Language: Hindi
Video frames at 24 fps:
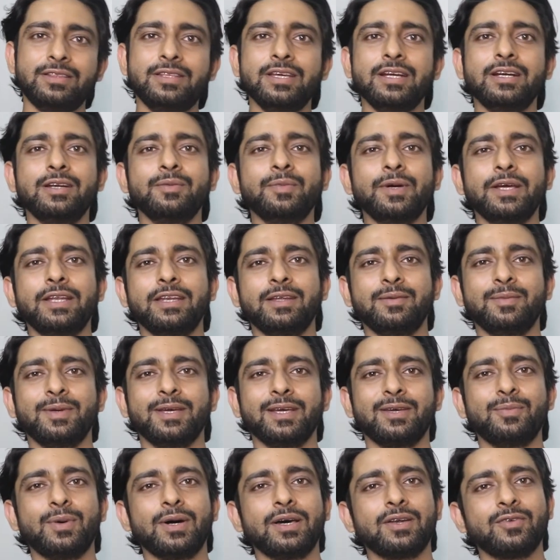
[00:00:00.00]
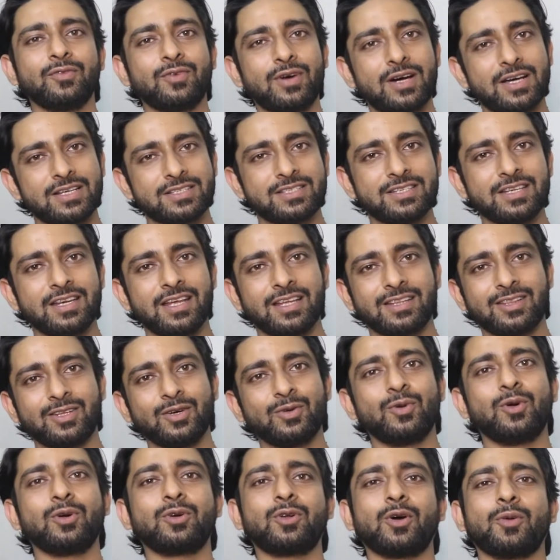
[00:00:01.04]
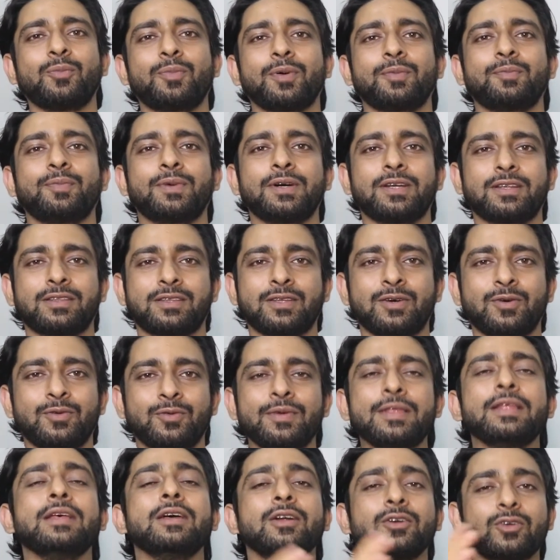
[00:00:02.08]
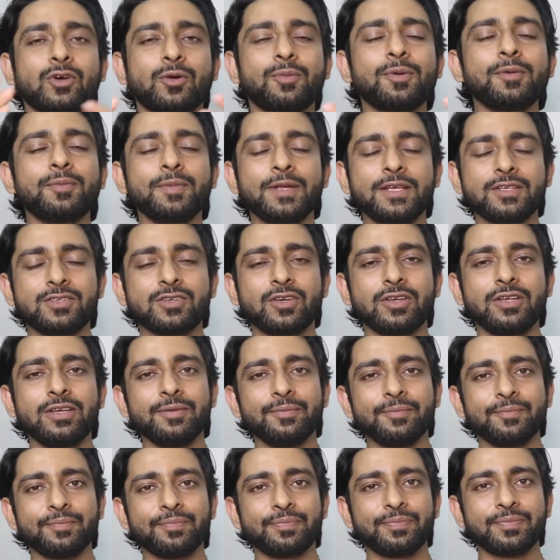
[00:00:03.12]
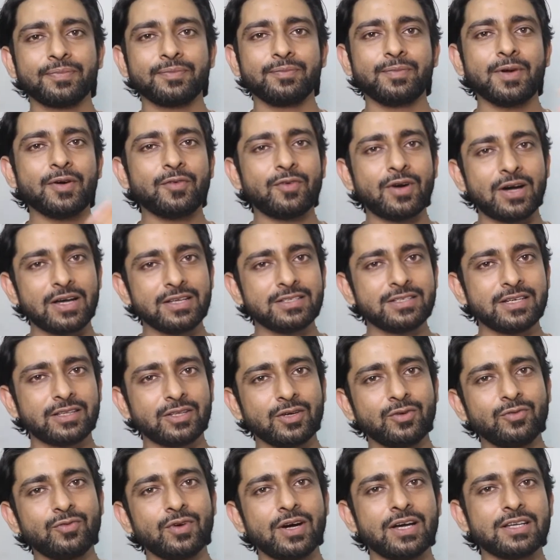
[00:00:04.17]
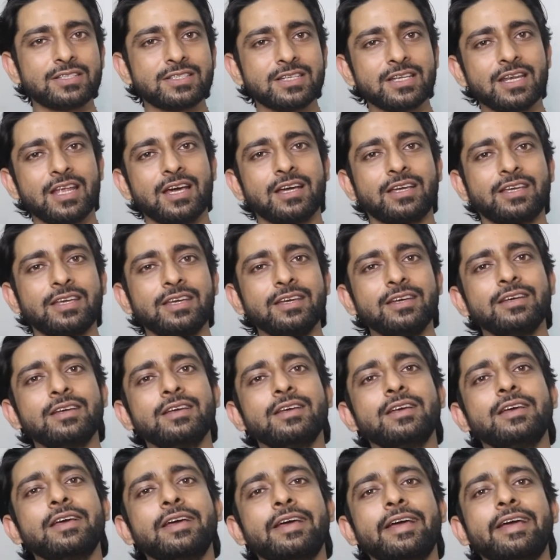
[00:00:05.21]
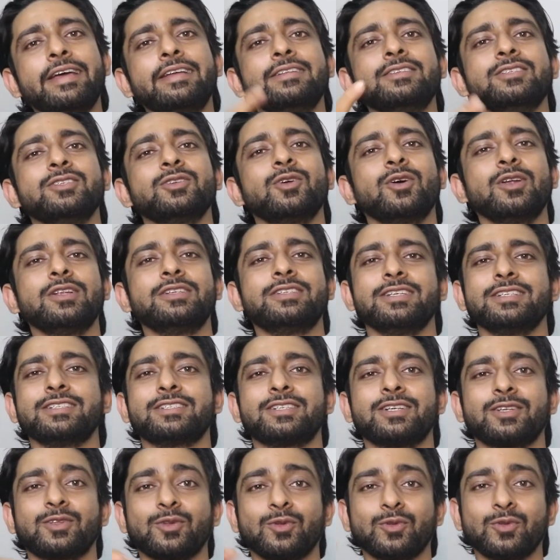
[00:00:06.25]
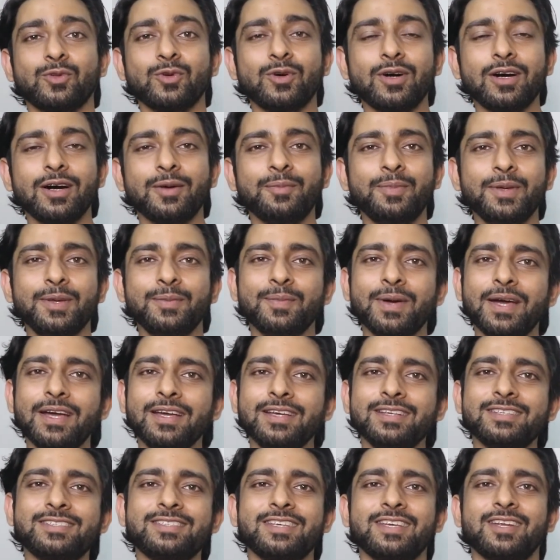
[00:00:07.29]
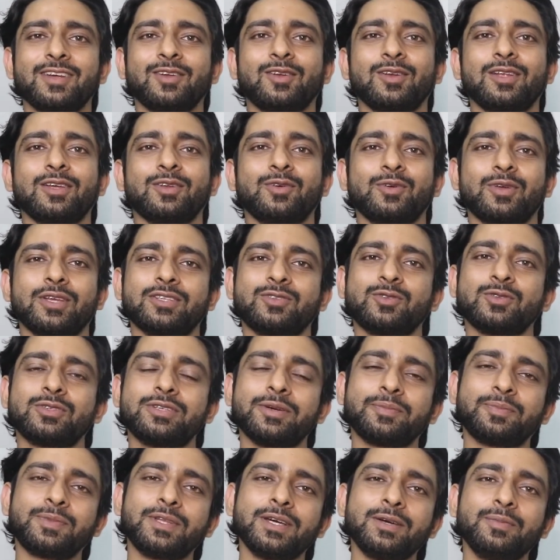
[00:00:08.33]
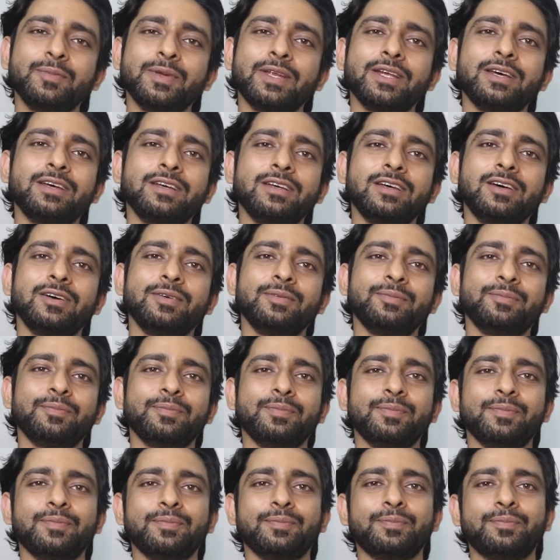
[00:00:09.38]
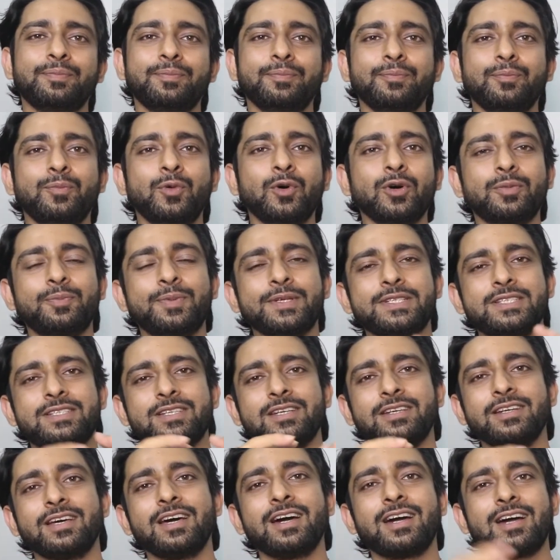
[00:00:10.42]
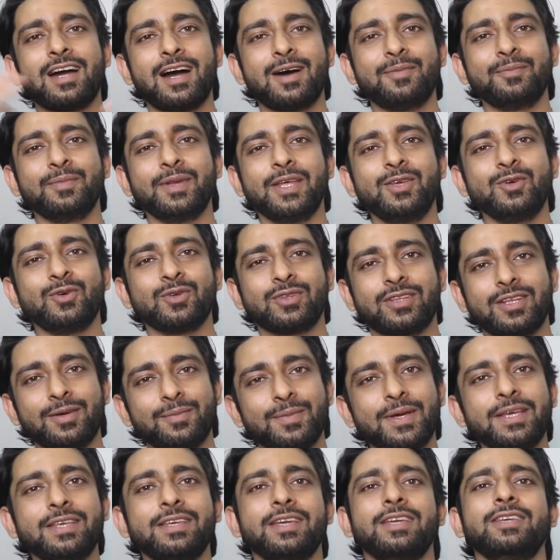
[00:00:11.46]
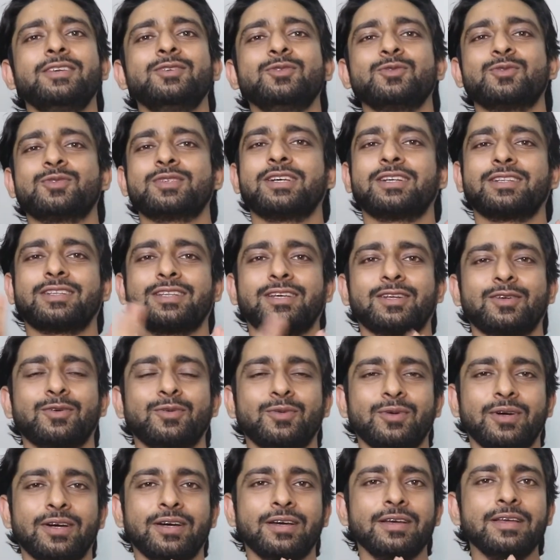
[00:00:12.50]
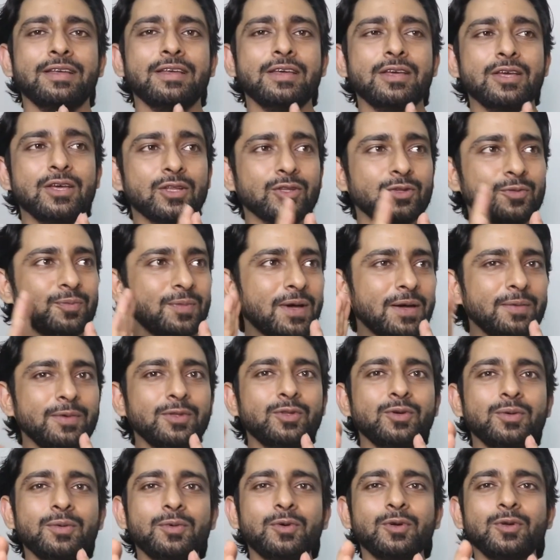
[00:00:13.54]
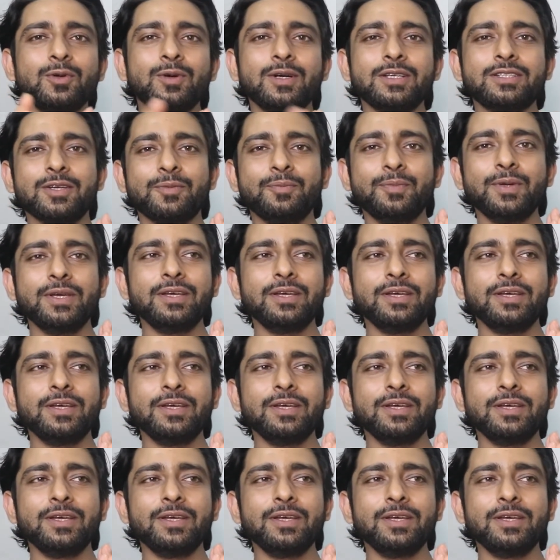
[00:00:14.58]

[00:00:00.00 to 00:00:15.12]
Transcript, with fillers: डेढ़ महीने में एक बार वहाँ से लाता हूँ और टॉपअप करता हूँ टॉपअप नहीं सॉरी मैं वहाँ जाता हूँ वहाँ से ला इंजन ऑयल चेंज करता हूँ तो अभी मैं इससे रेगुलर हो गया तो जब तक मेरा बोर पिस्टन का काम नहीं होता मैं यही यूज़ करता रहूँगा तो मैं भी तो बोलूँगा जब